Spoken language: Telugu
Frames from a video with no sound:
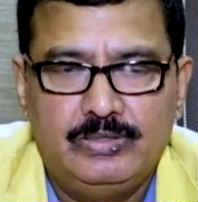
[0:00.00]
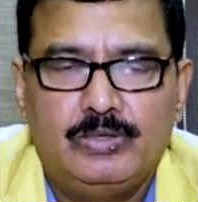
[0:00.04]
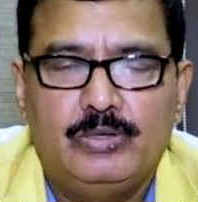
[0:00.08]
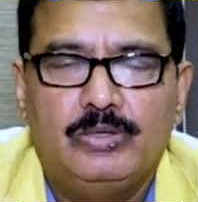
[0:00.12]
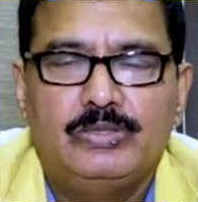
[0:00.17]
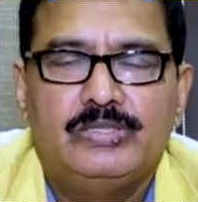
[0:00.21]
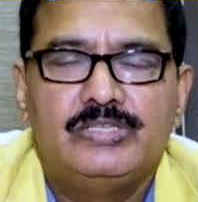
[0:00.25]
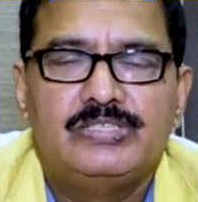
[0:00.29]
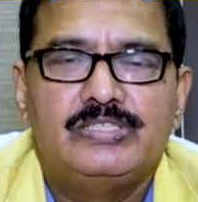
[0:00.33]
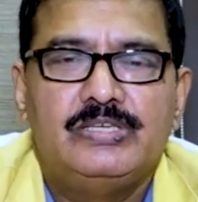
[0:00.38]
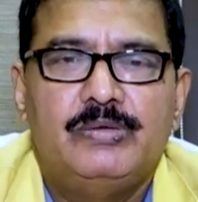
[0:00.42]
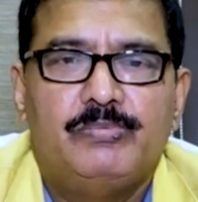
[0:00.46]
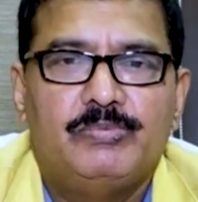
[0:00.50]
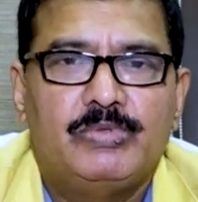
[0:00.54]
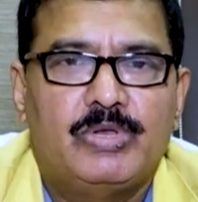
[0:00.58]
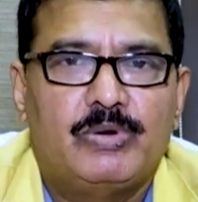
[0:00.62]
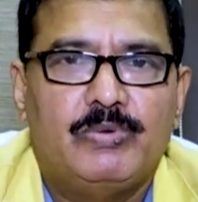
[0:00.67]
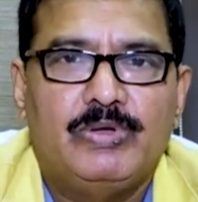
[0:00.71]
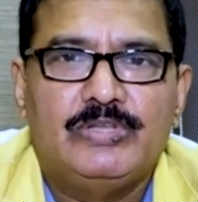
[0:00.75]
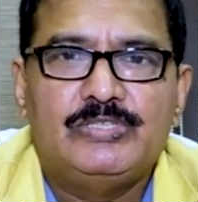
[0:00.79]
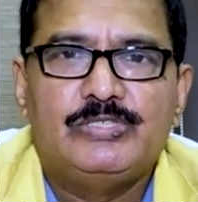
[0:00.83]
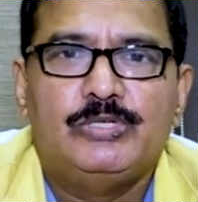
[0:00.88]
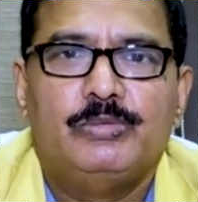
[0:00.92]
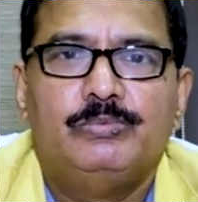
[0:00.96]
కొంతసేపు
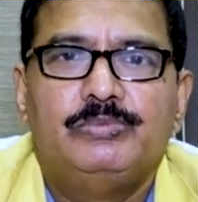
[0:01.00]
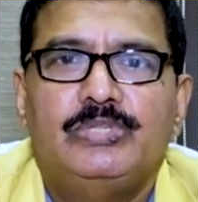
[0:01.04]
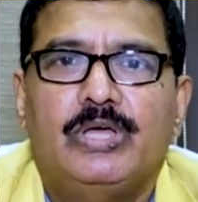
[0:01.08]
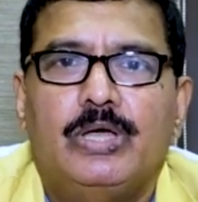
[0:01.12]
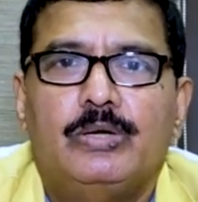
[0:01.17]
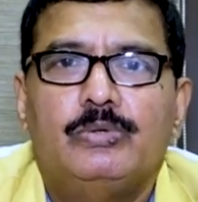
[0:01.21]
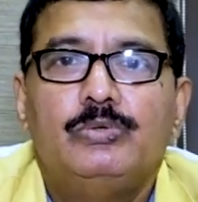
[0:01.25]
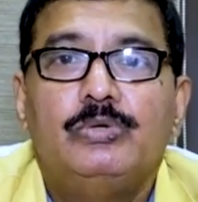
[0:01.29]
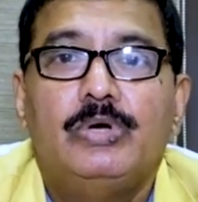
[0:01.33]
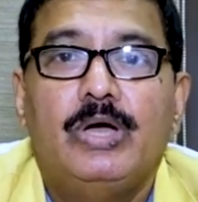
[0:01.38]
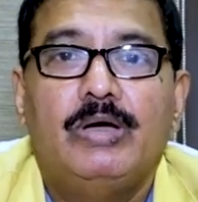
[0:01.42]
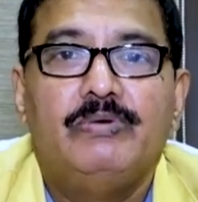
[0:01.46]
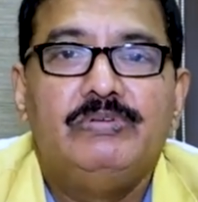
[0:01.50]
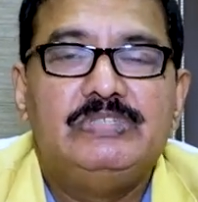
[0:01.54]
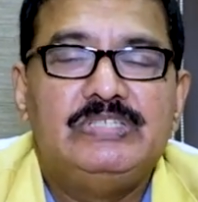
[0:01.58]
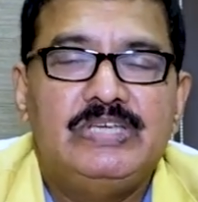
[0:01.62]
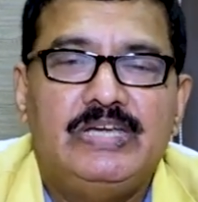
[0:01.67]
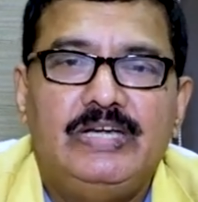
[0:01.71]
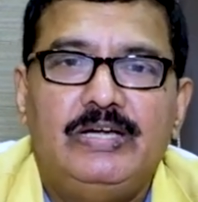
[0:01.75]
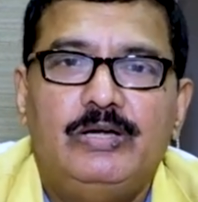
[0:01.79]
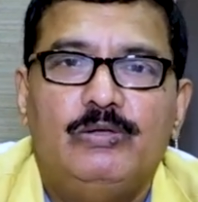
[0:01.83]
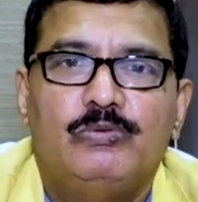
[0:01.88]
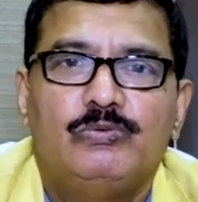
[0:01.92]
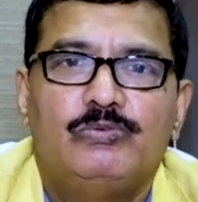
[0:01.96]
తర్వాత చెబుతాను అవి
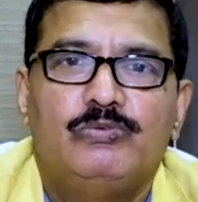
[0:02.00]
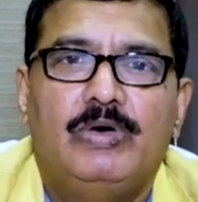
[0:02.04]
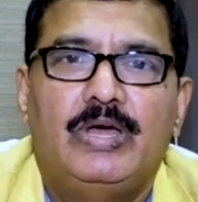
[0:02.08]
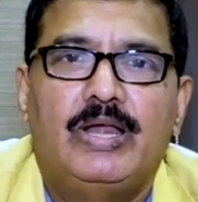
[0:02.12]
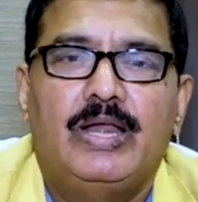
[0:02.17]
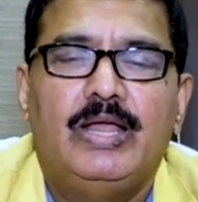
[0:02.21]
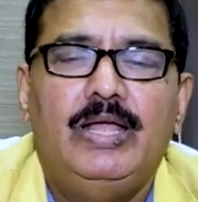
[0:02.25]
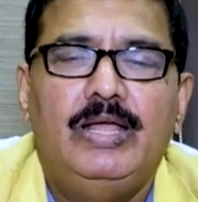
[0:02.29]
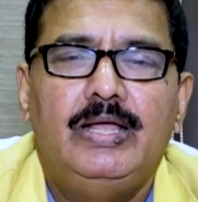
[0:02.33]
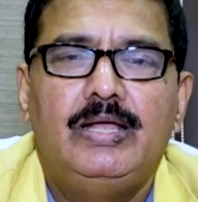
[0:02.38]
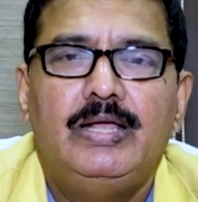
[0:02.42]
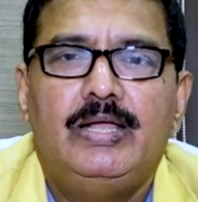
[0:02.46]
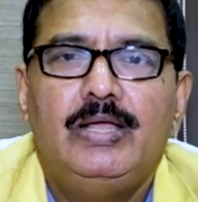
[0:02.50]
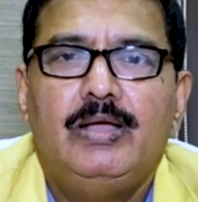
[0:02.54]
చేయడం ద్వారా